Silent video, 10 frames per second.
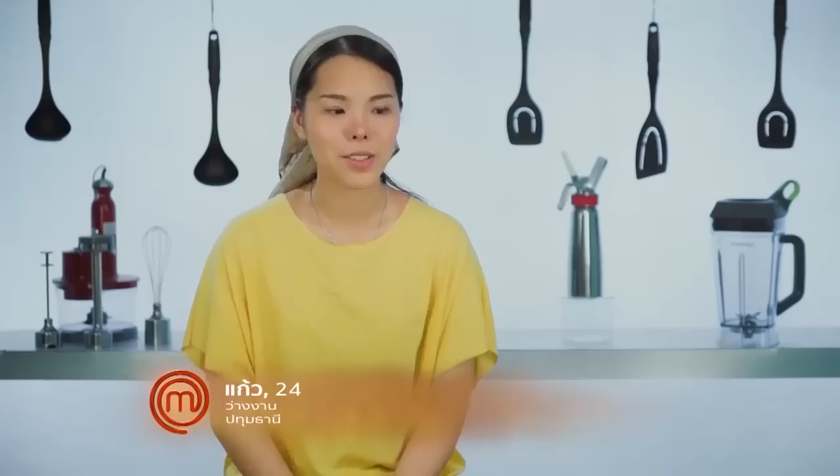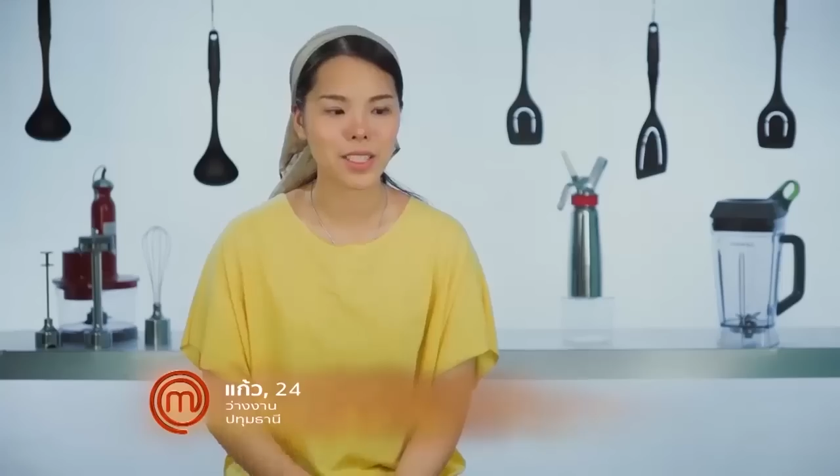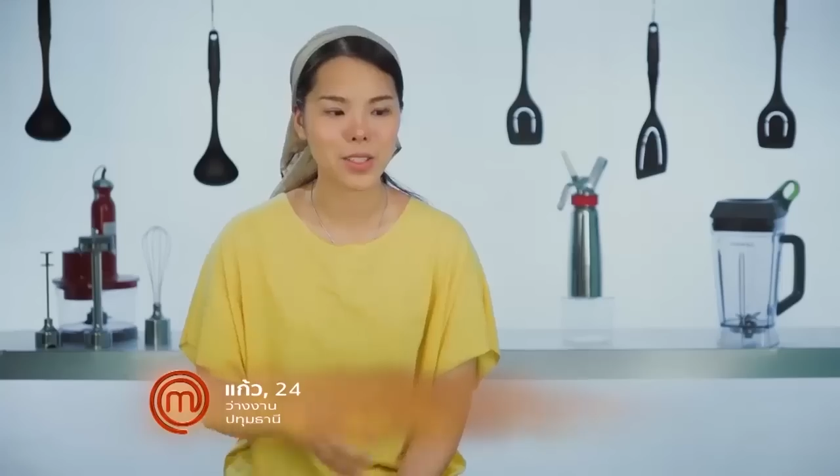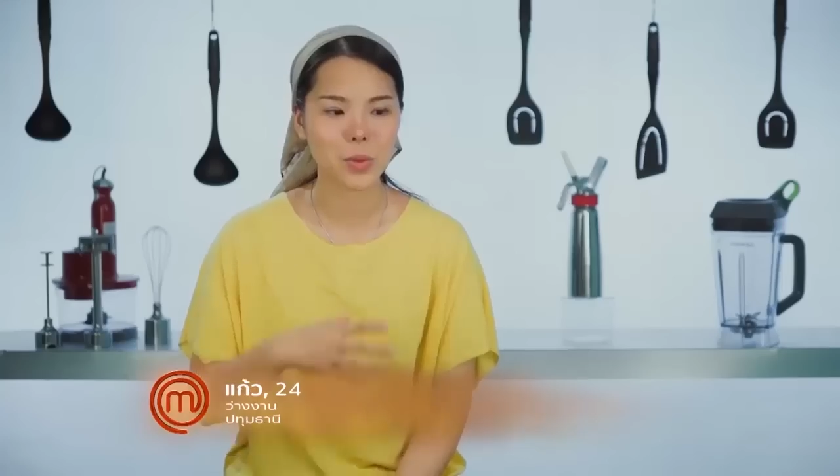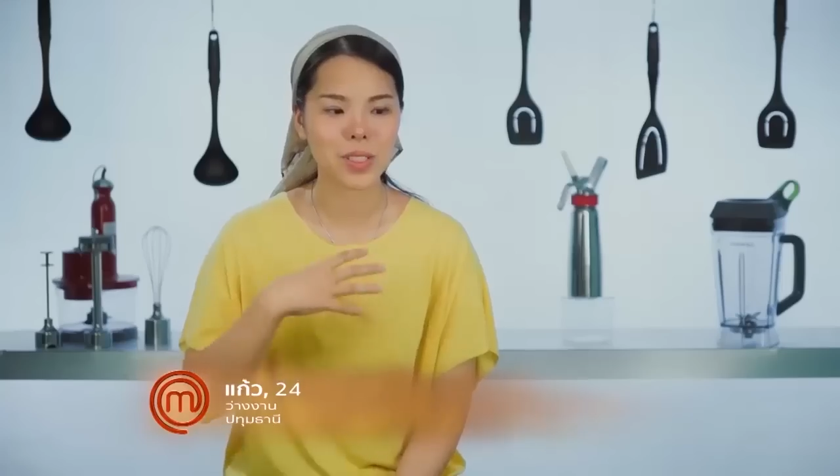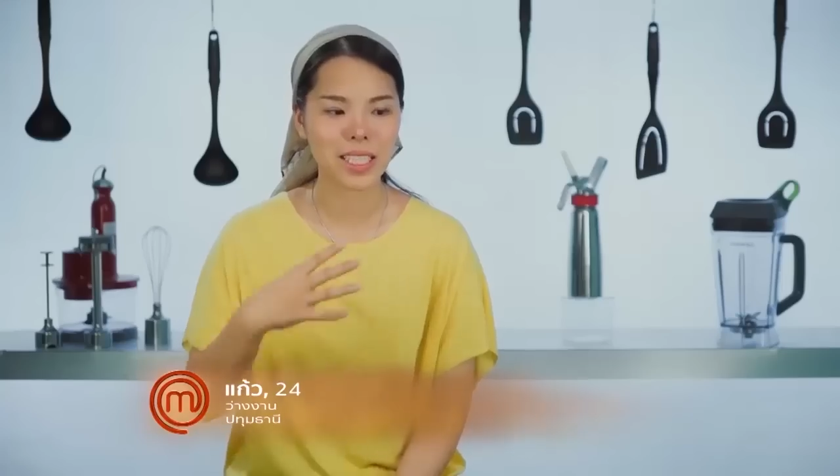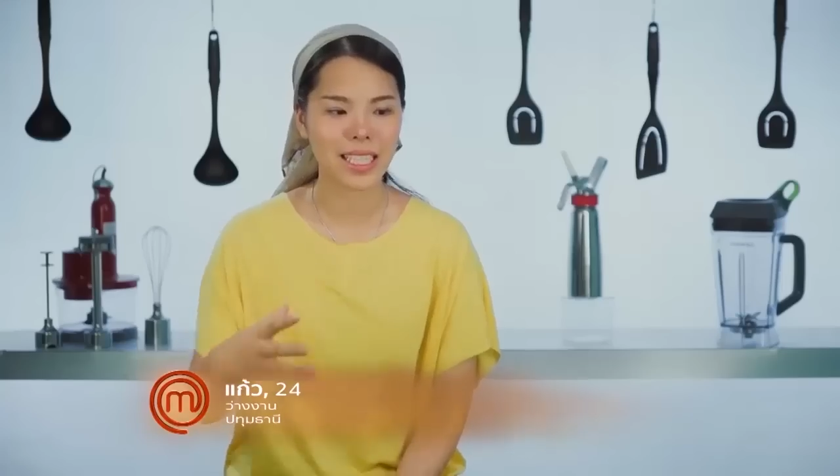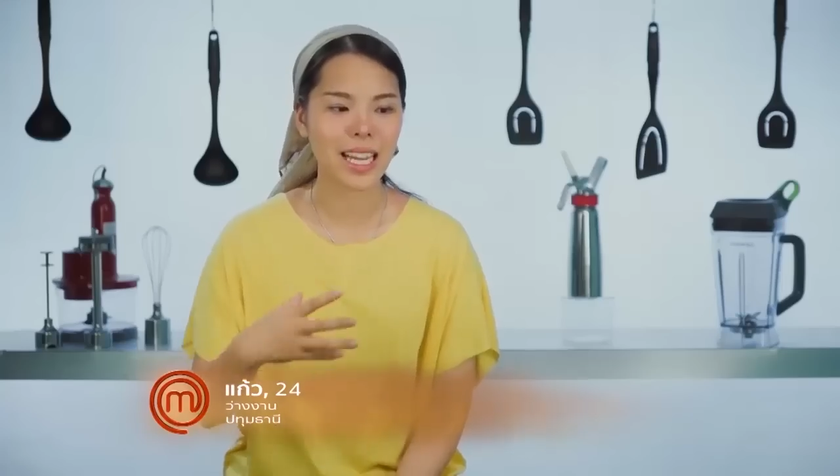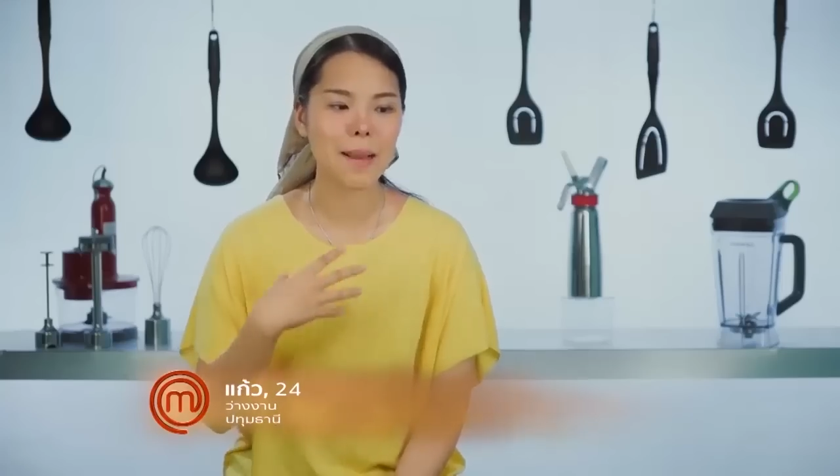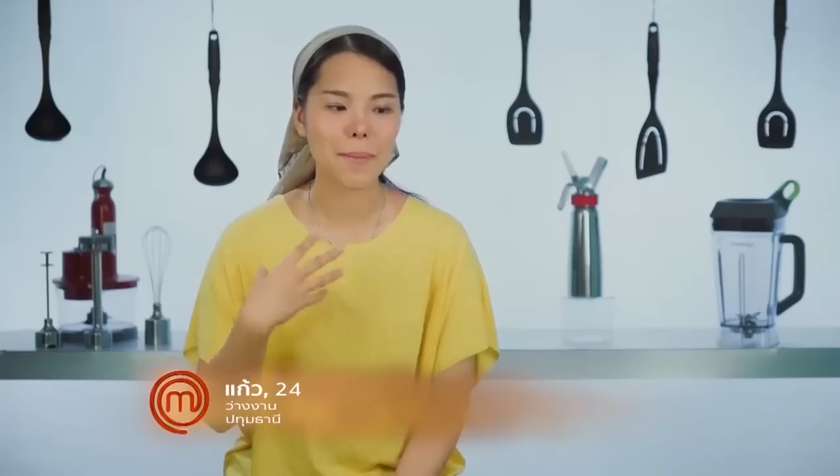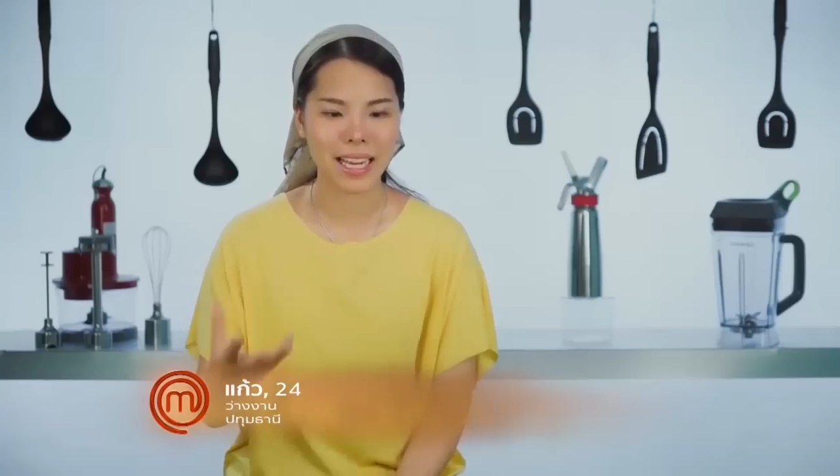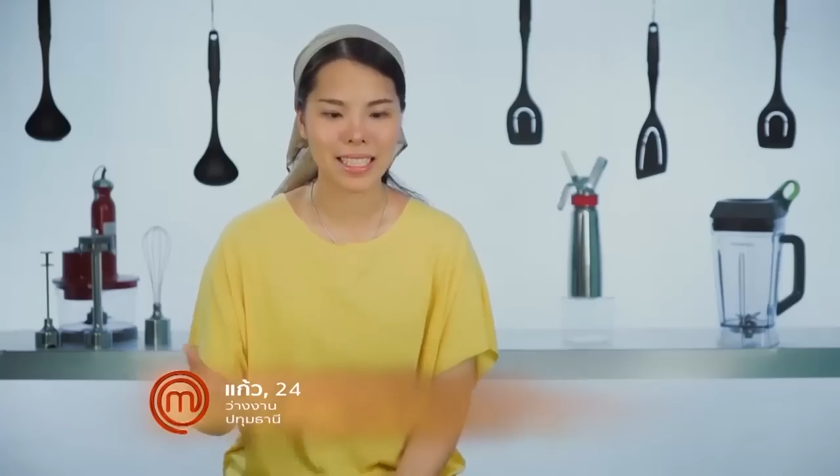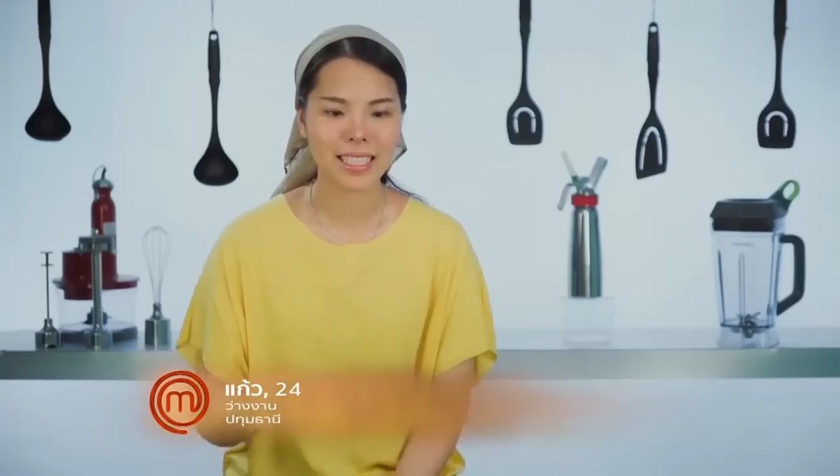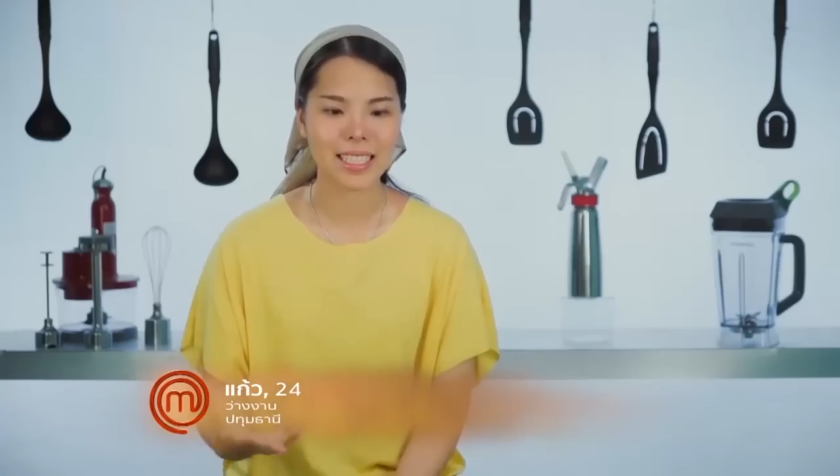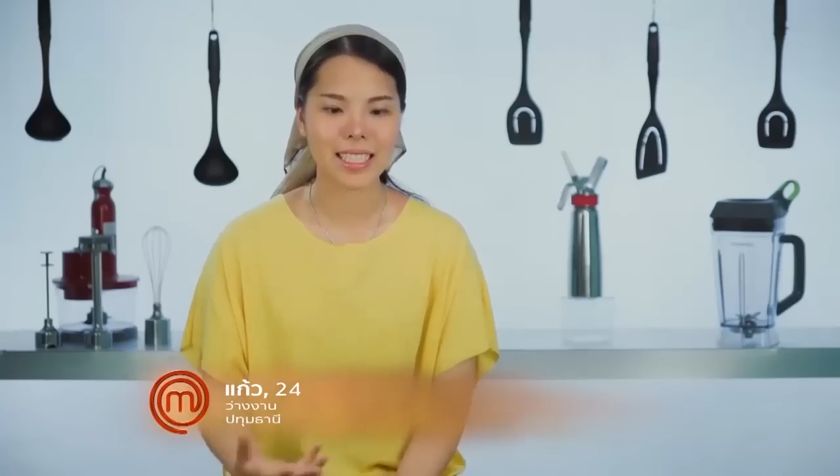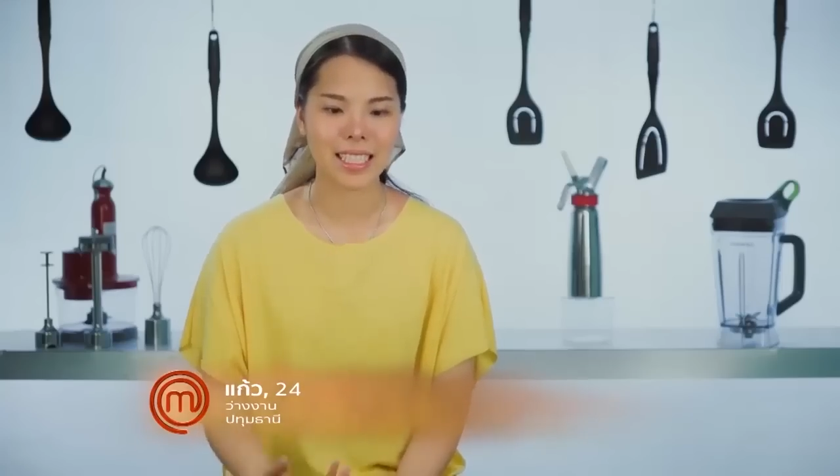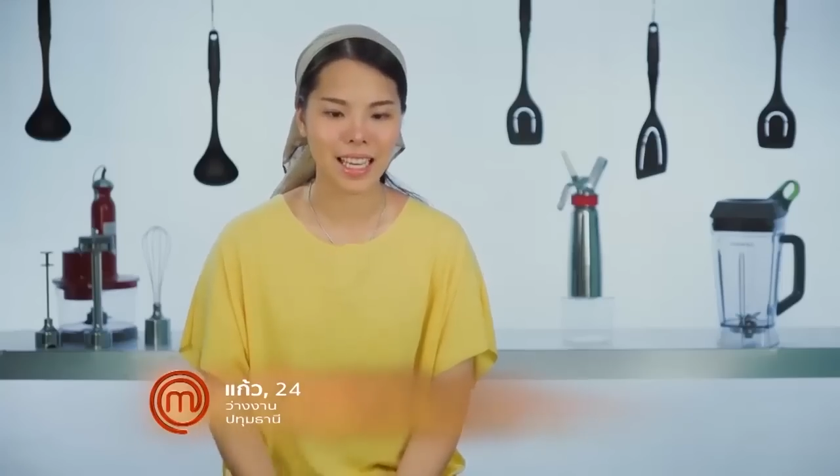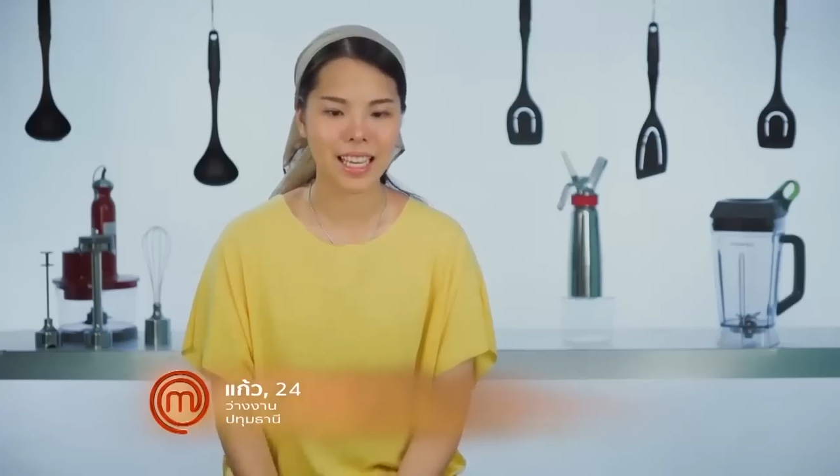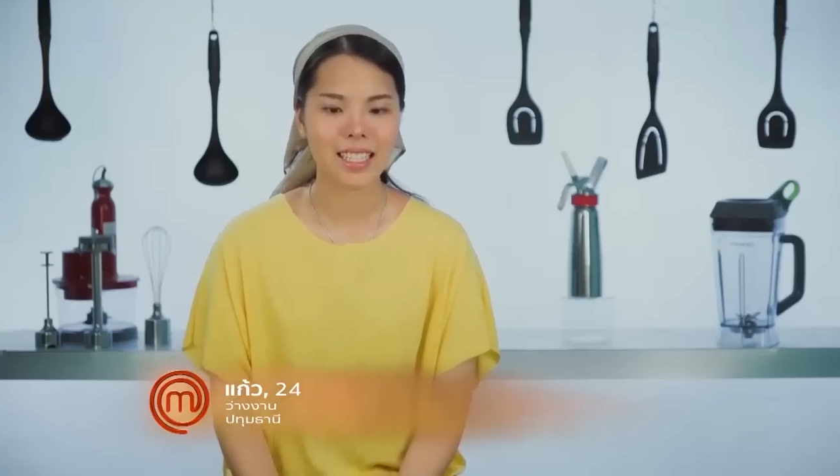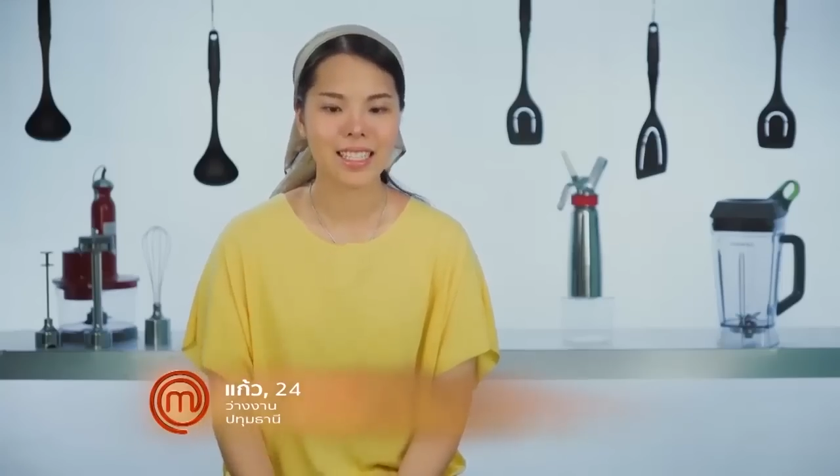เราจะจูนกันได้ไหมอะไรเงี้ย